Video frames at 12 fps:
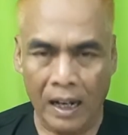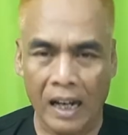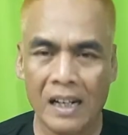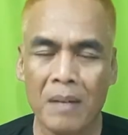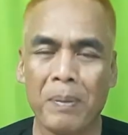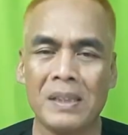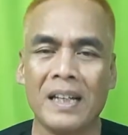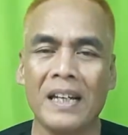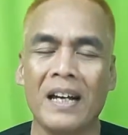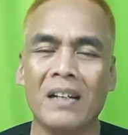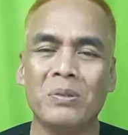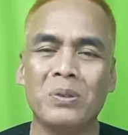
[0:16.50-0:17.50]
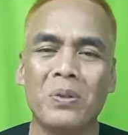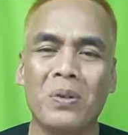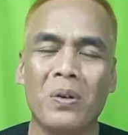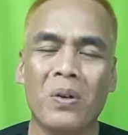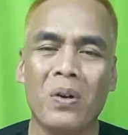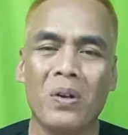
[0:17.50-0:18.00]
Karena persaingan
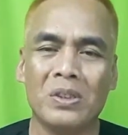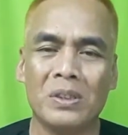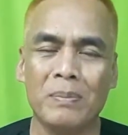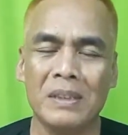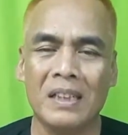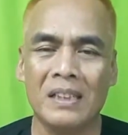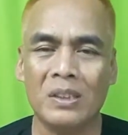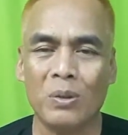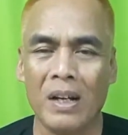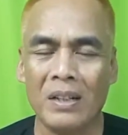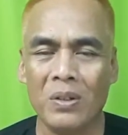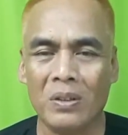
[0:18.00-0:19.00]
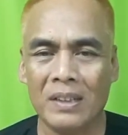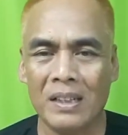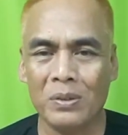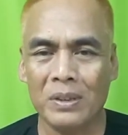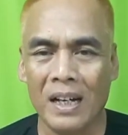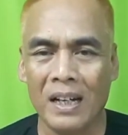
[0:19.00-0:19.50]
untuk lolos menjadi seorang dokter
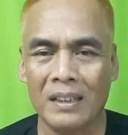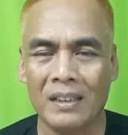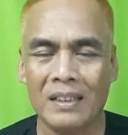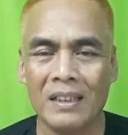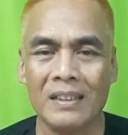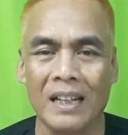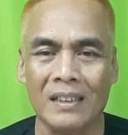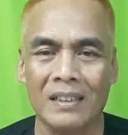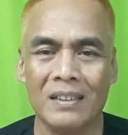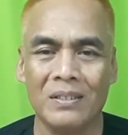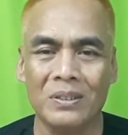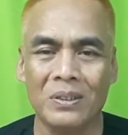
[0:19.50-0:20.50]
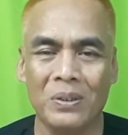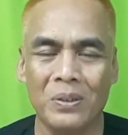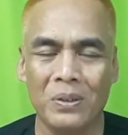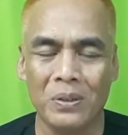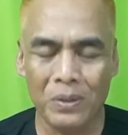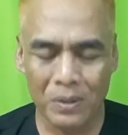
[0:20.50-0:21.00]
itu sangat ketat
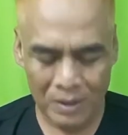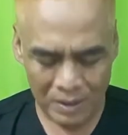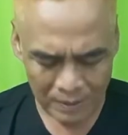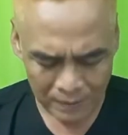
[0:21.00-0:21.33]
untuk